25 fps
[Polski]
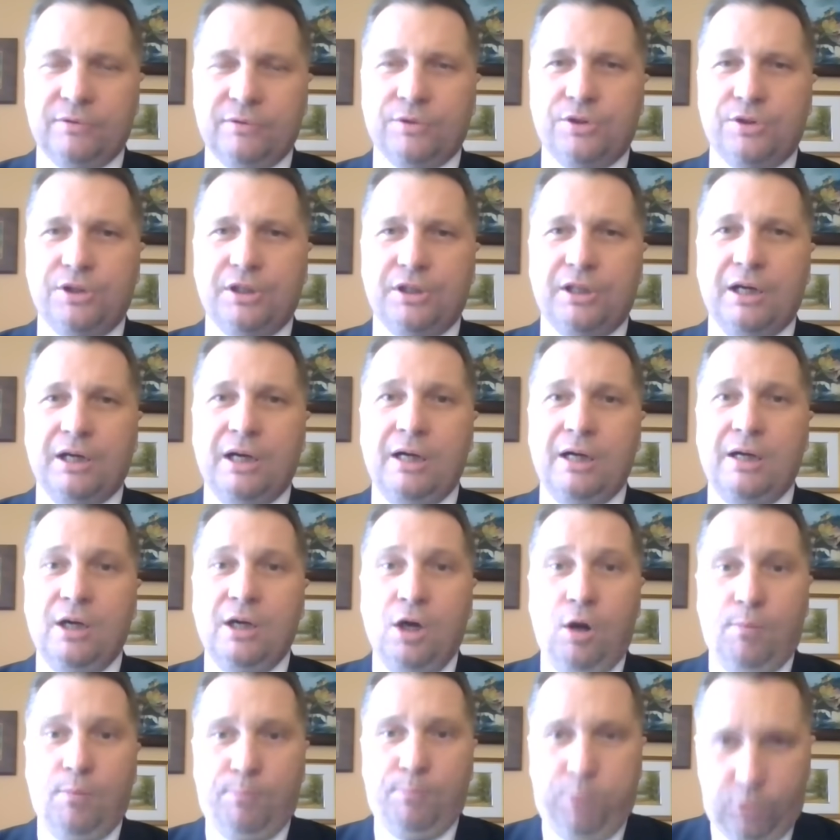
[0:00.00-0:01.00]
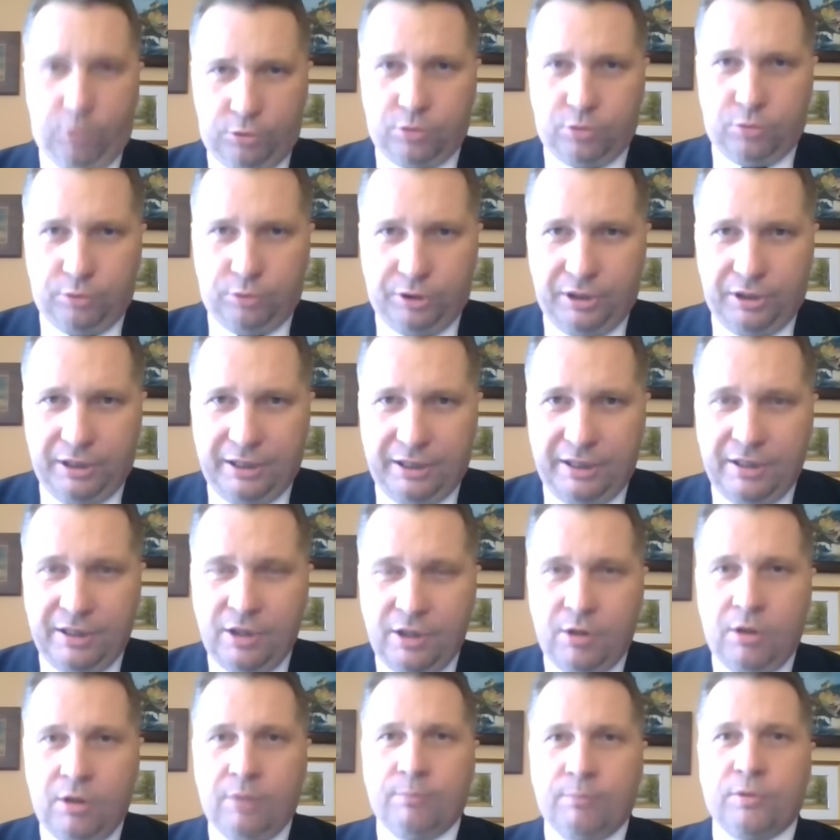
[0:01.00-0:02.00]
Wąsika. Po drugie,
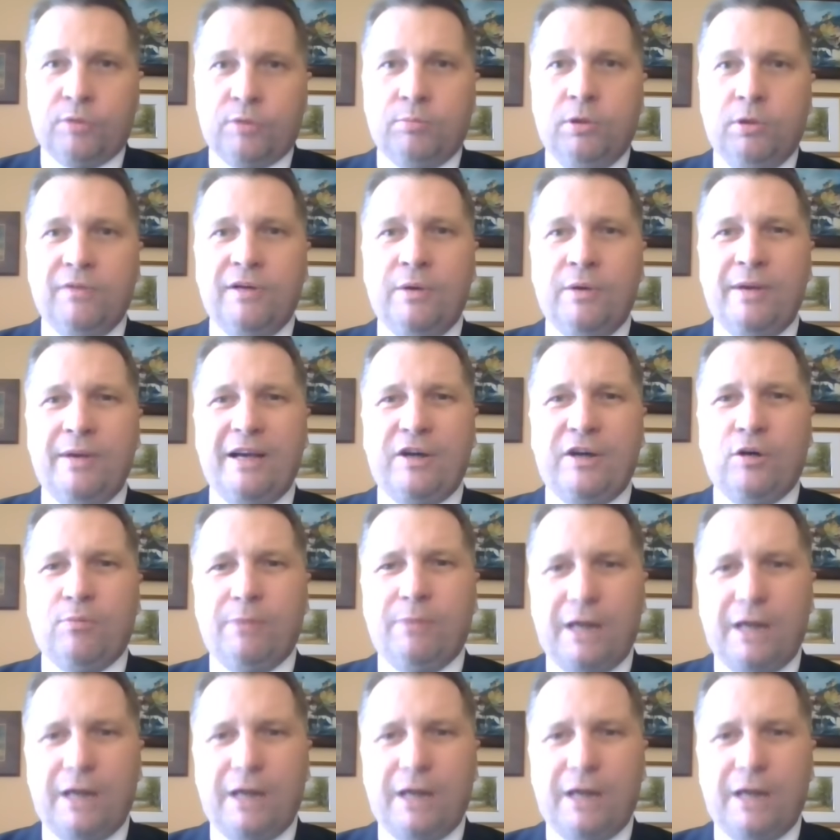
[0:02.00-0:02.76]
próbował jako